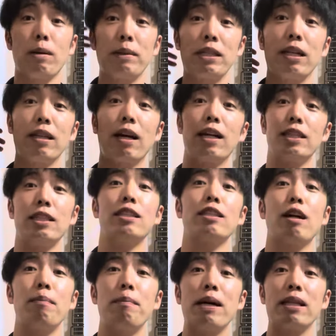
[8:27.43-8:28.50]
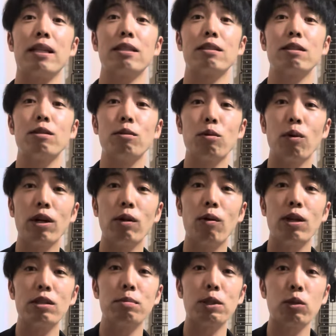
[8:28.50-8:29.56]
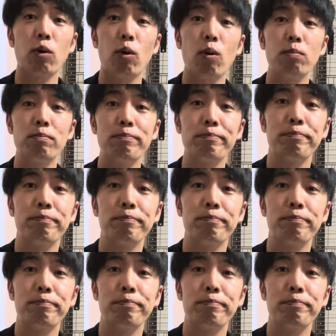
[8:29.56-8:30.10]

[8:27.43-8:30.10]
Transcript: した高橋でしたまた次の動画でお会いしましょう